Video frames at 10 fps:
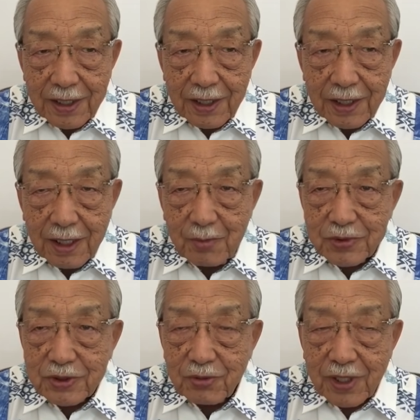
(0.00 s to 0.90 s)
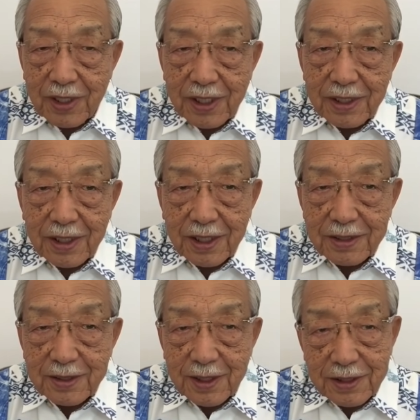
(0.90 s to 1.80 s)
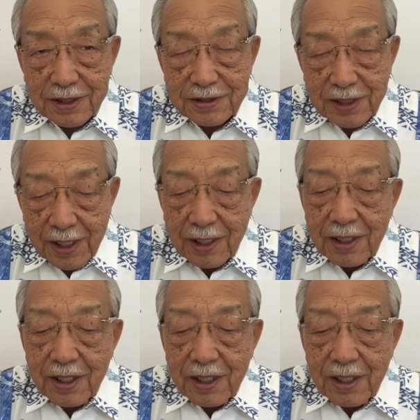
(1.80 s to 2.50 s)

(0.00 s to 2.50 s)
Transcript: えないか、もしこれ払えなかったらですね、